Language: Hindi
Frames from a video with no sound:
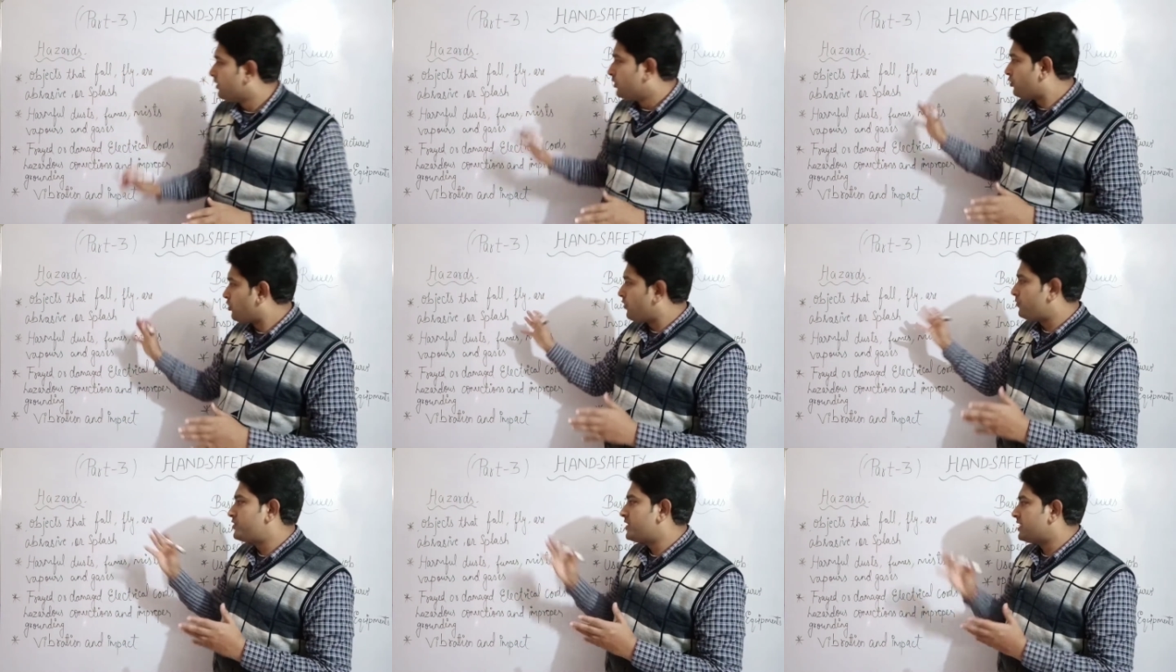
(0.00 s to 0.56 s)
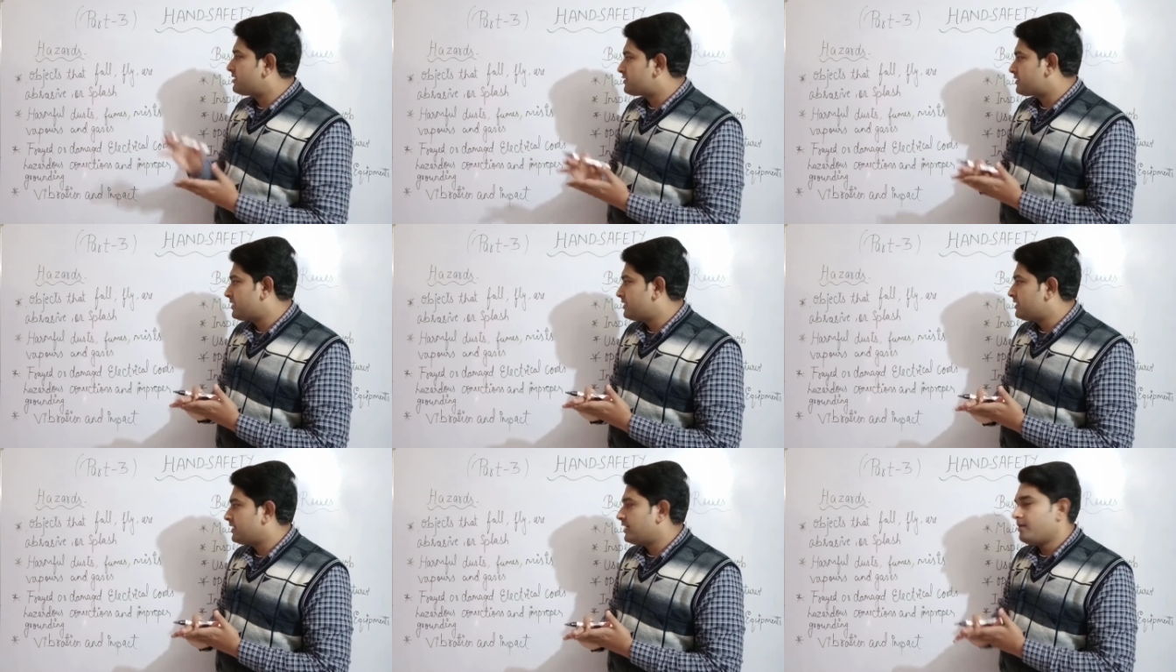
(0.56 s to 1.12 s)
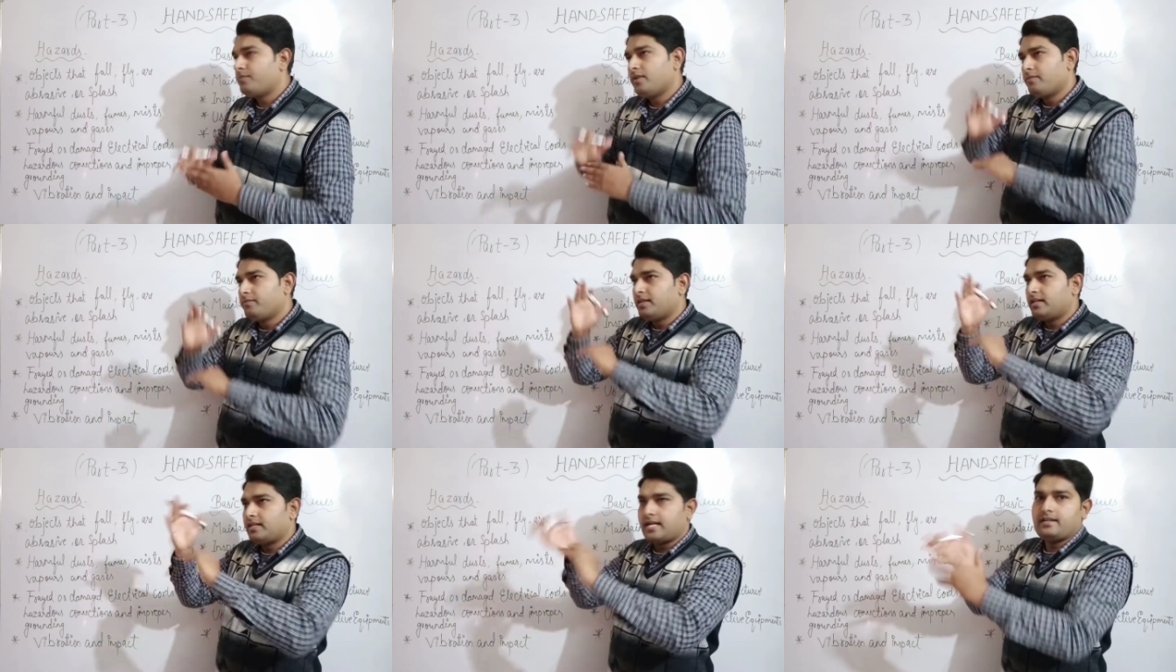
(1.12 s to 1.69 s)
तो ऑब्जेक्ट्स के जगह पे
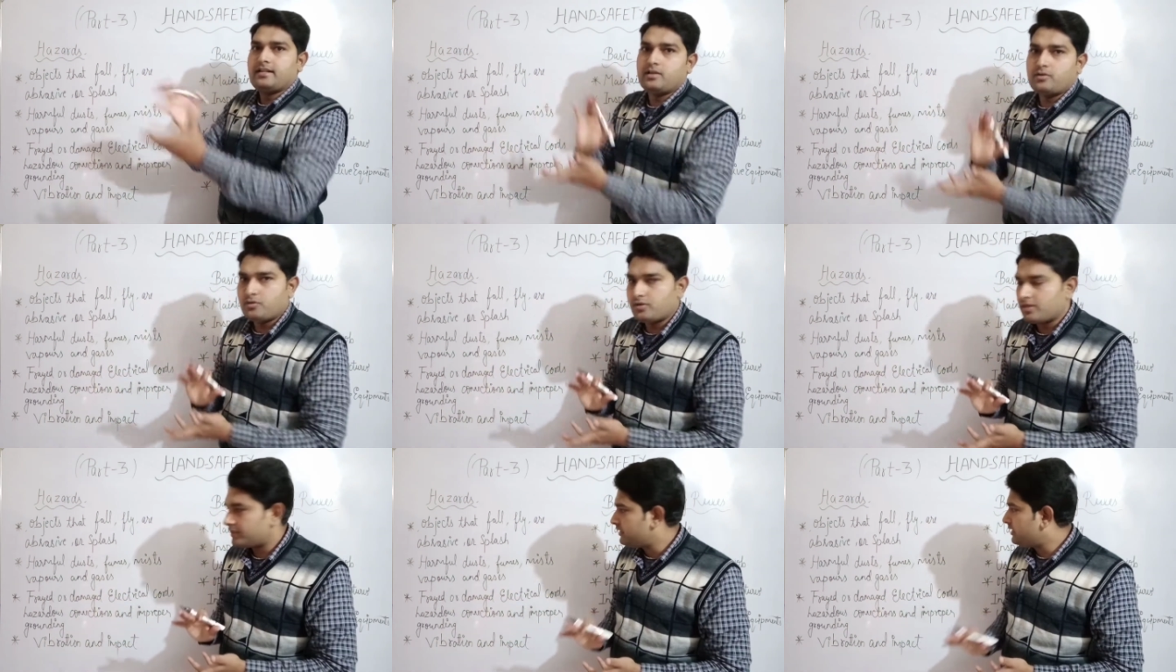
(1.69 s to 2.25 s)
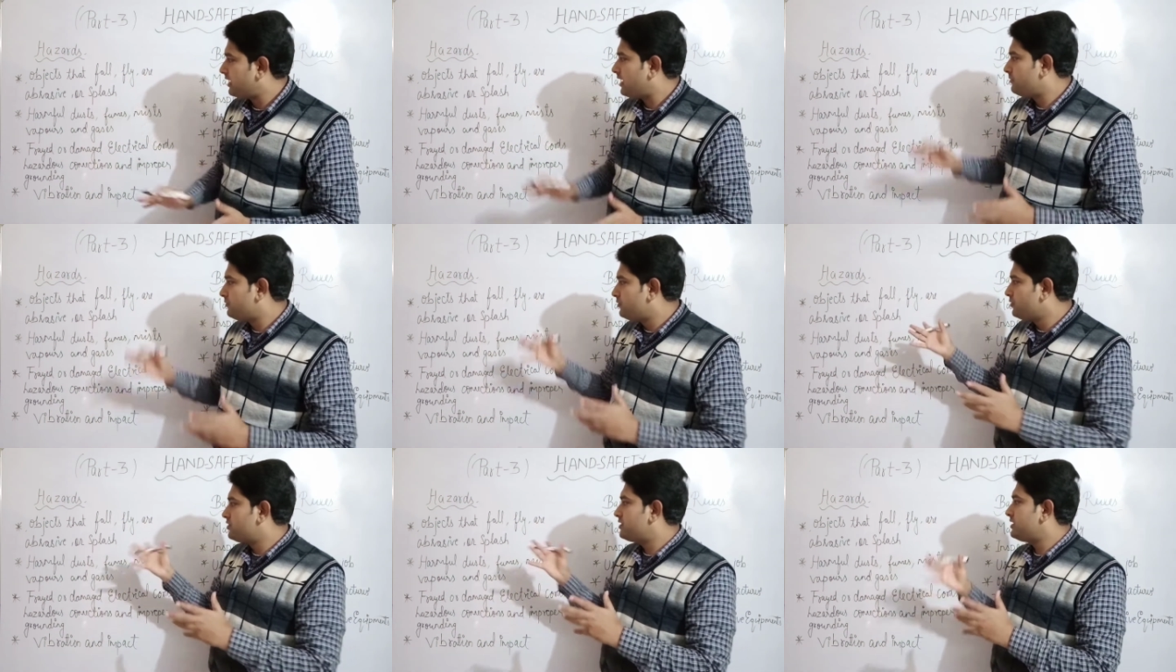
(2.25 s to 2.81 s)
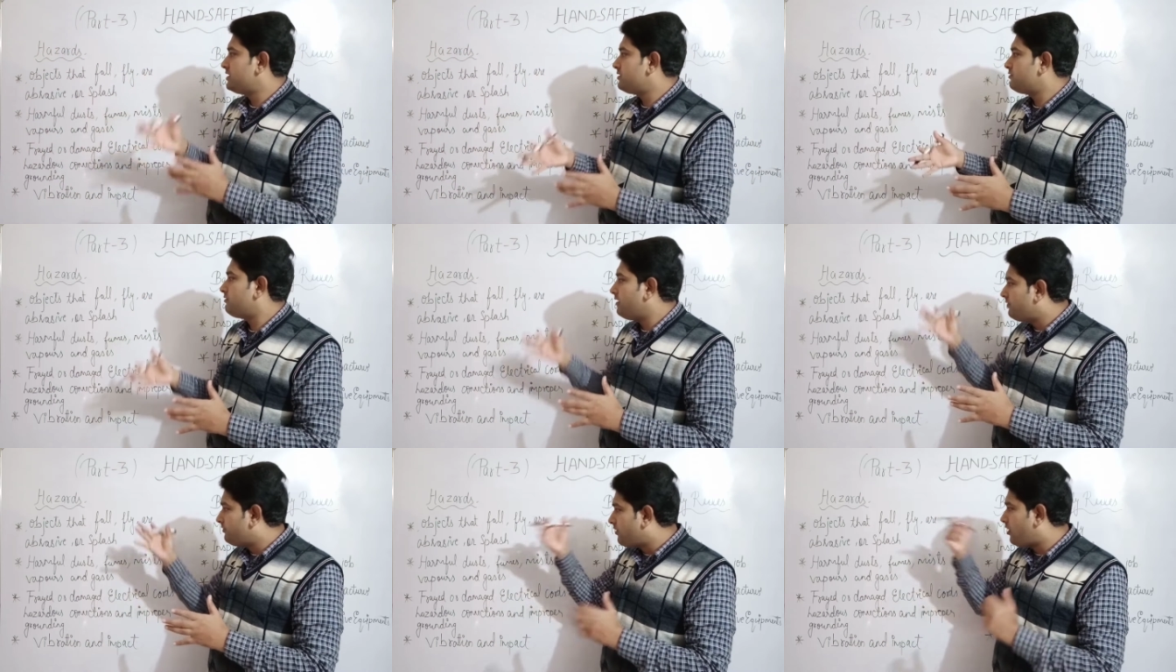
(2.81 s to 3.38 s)
हमने ग्राइंडर को रख दिया वो चीज़ जो
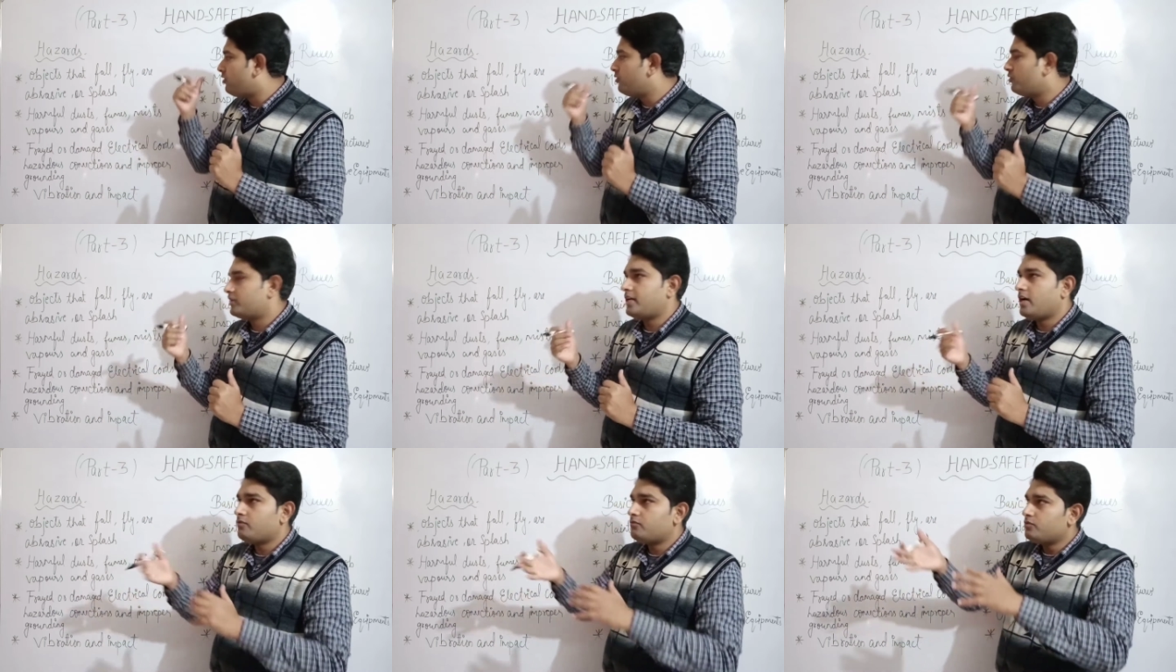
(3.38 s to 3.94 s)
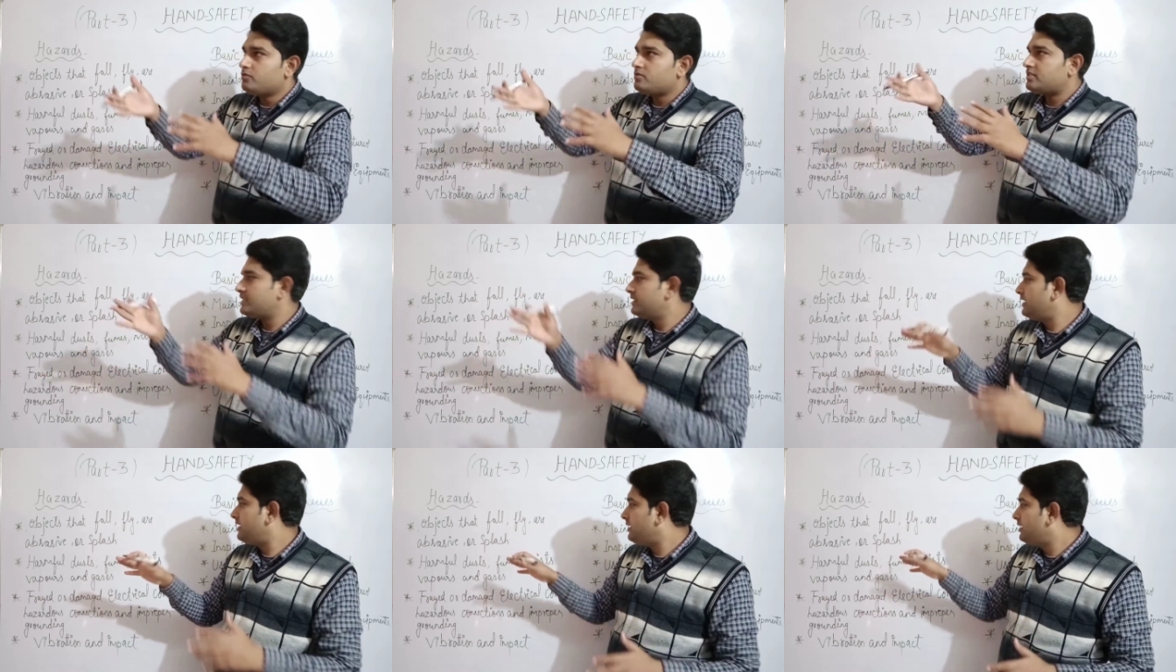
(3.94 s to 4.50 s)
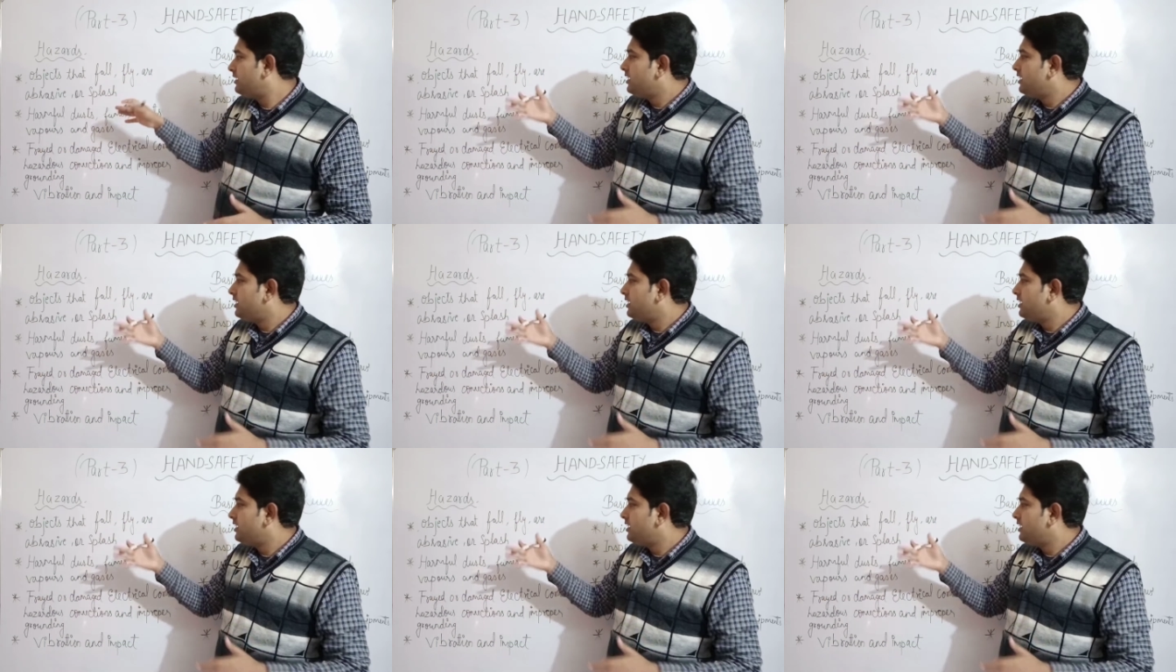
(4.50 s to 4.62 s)
है फॉल हो गई अब वो सीधा